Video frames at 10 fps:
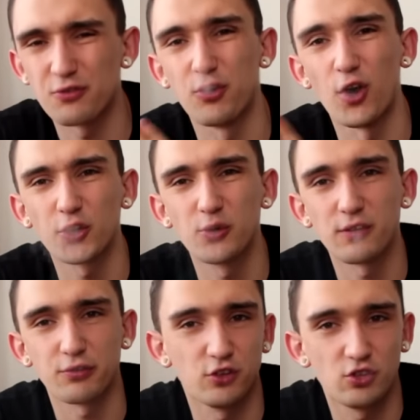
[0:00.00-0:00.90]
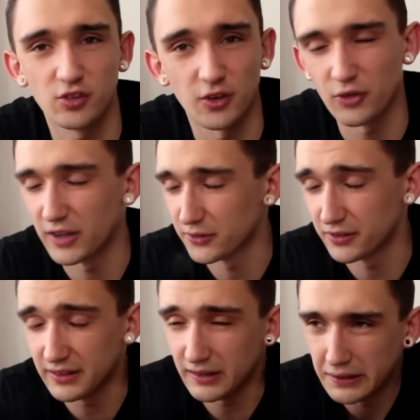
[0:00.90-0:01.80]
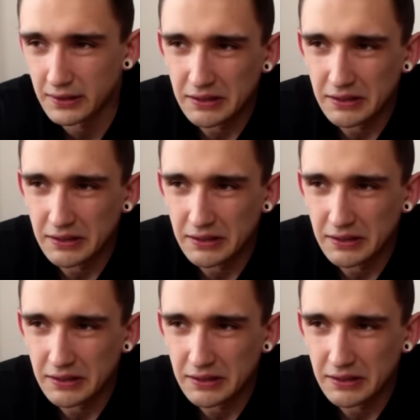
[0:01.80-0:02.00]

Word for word: Vorkühler für die Shisha und so habe ich noch nie,